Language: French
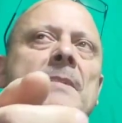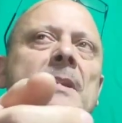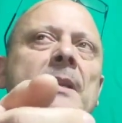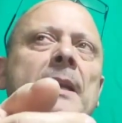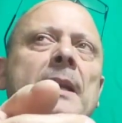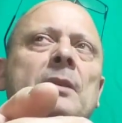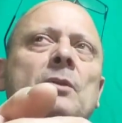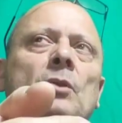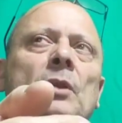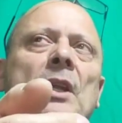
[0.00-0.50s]

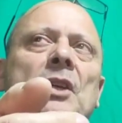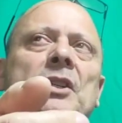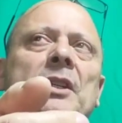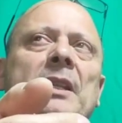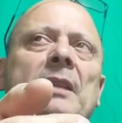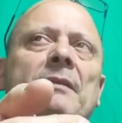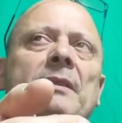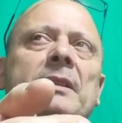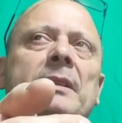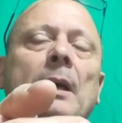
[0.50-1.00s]
Qu'est-ce qu'on
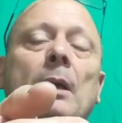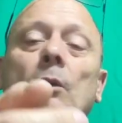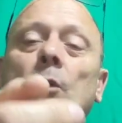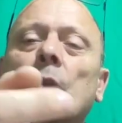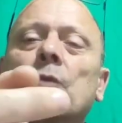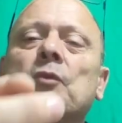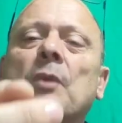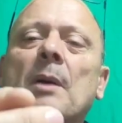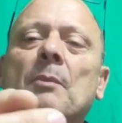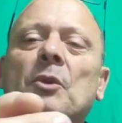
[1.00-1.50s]
achète avec ça
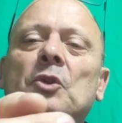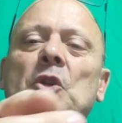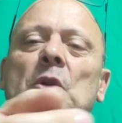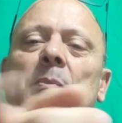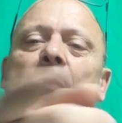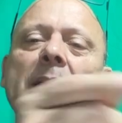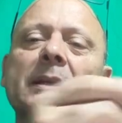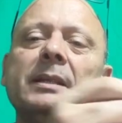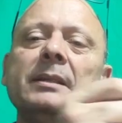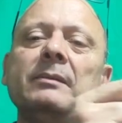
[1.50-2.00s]
L'autre fois, moi, je suis
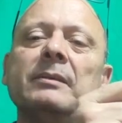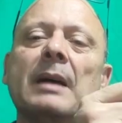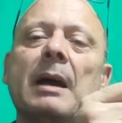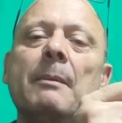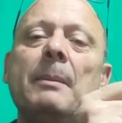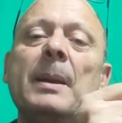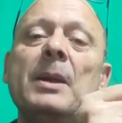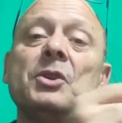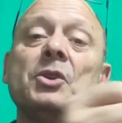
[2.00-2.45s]
parti, vous vous rappelez,